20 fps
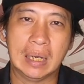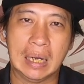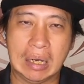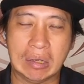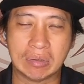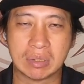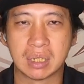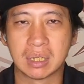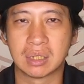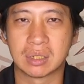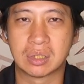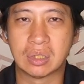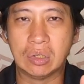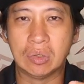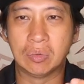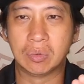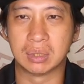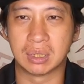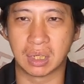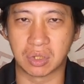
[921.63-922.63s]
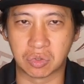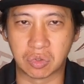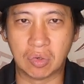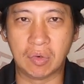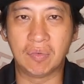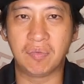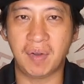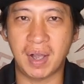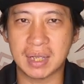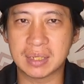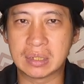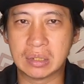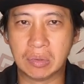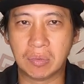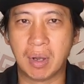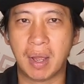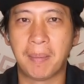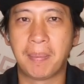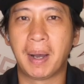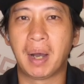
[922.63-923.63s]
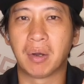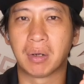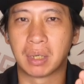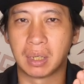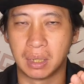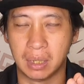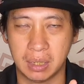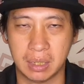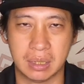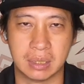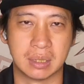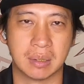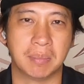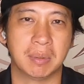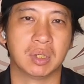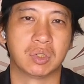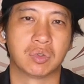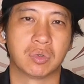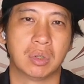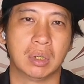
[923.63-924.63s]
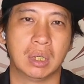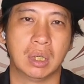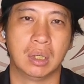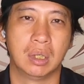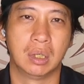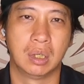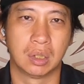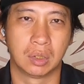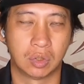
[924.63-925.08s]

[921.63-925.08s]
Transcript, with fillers: 好，这个时候我就要说发生外抛可以怎么做了。